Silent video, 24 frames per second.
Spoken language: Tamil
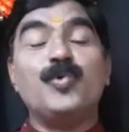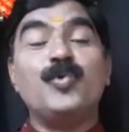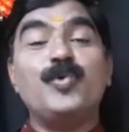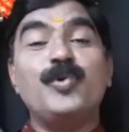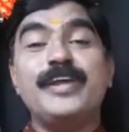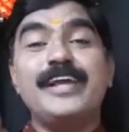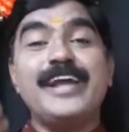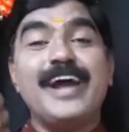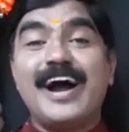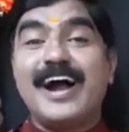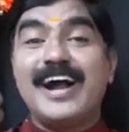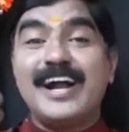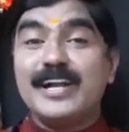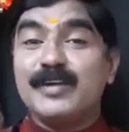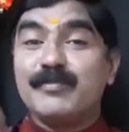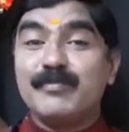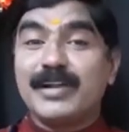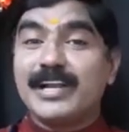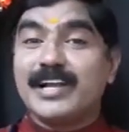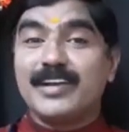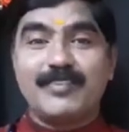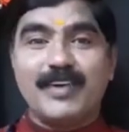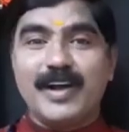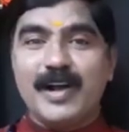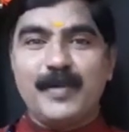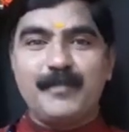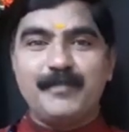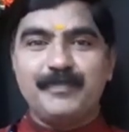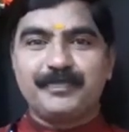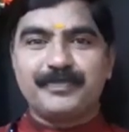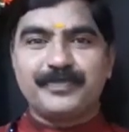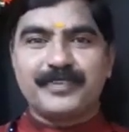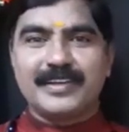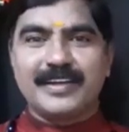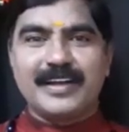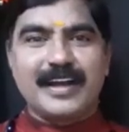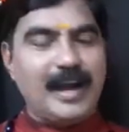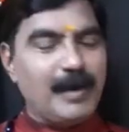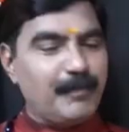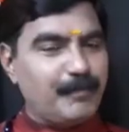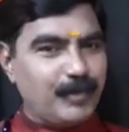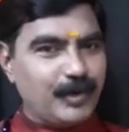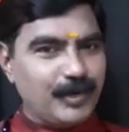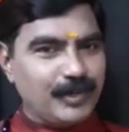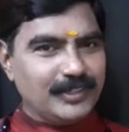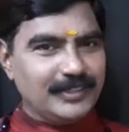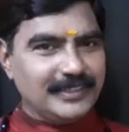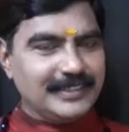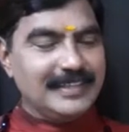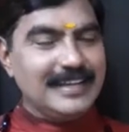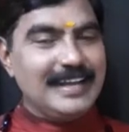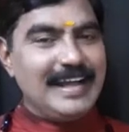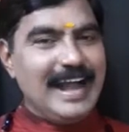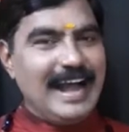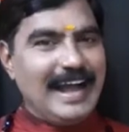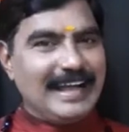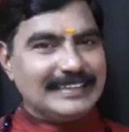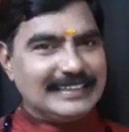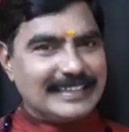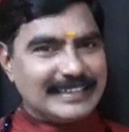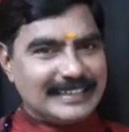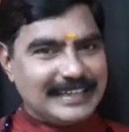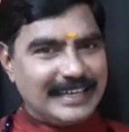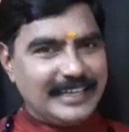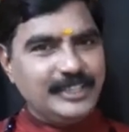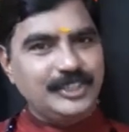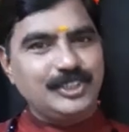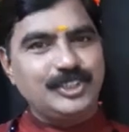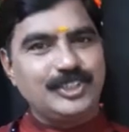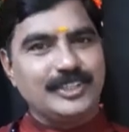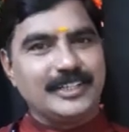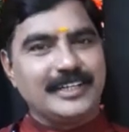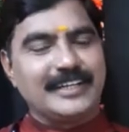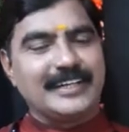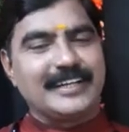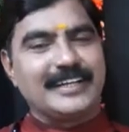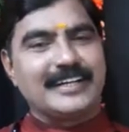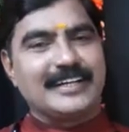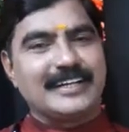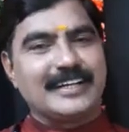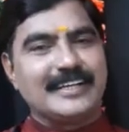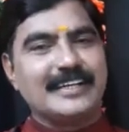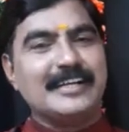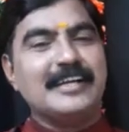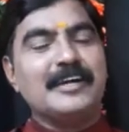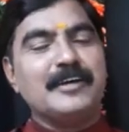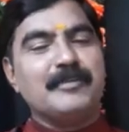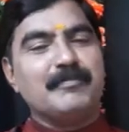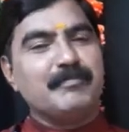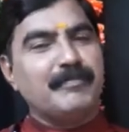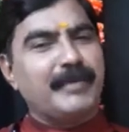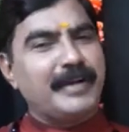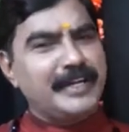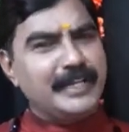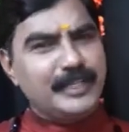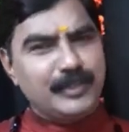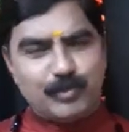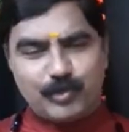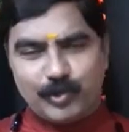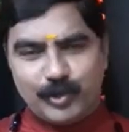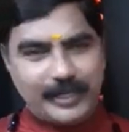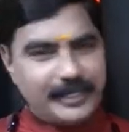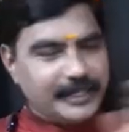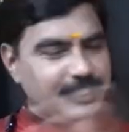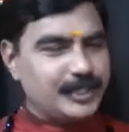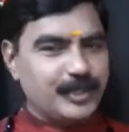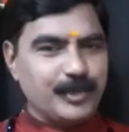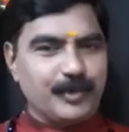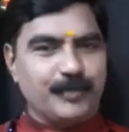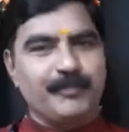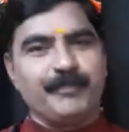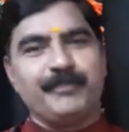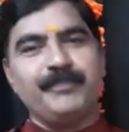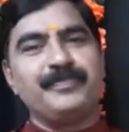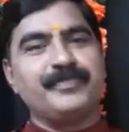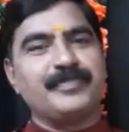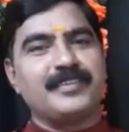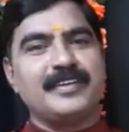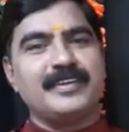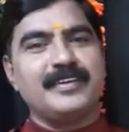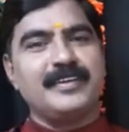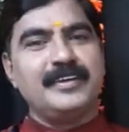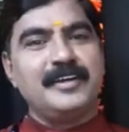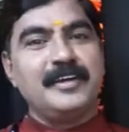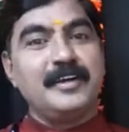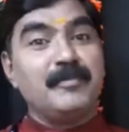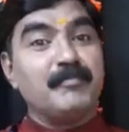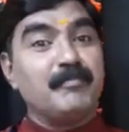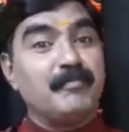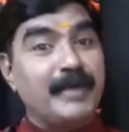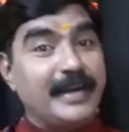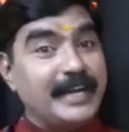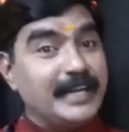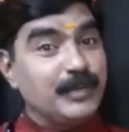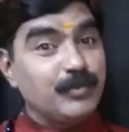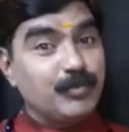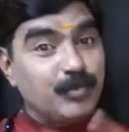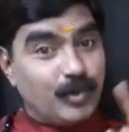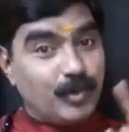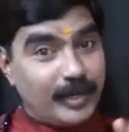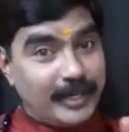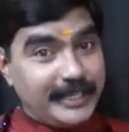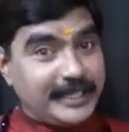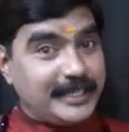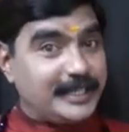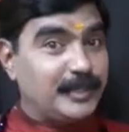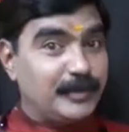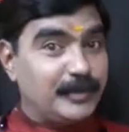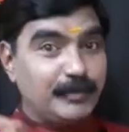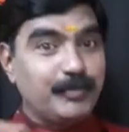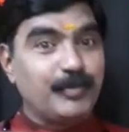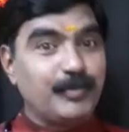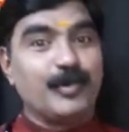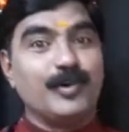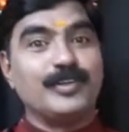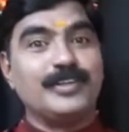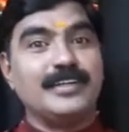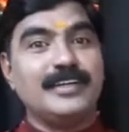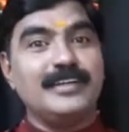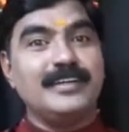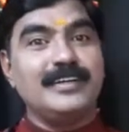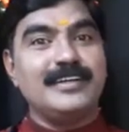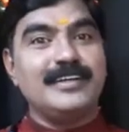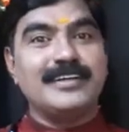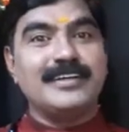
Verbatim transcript: உரி ஆடும் அல்லவா அப்பொழுது அந்த கயிற்று நிற்கின்ற மணி ஒலிக்கும் மணி ஒலிக்கும் போது